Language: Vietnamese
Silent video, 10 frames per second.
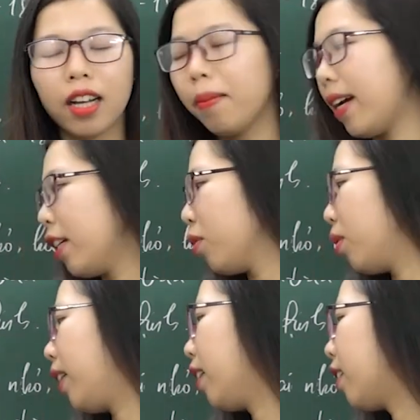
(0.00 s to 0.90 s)
Các bạn hãy chú
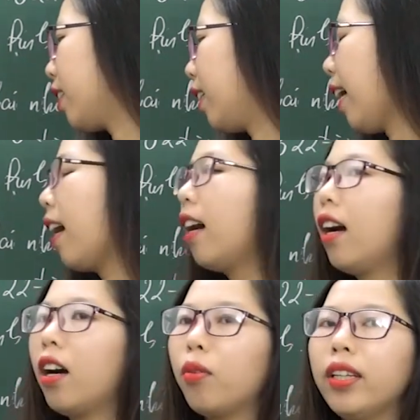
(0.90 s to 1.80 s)
ý đó chính là
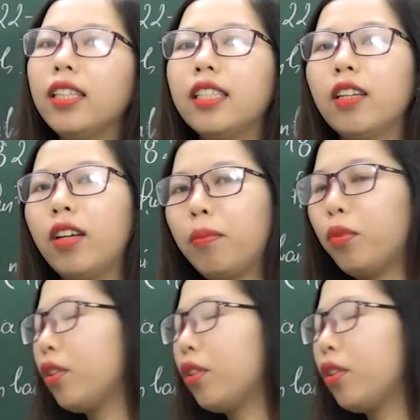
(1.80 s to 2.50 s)
Nguyễn Đình Chiểu là một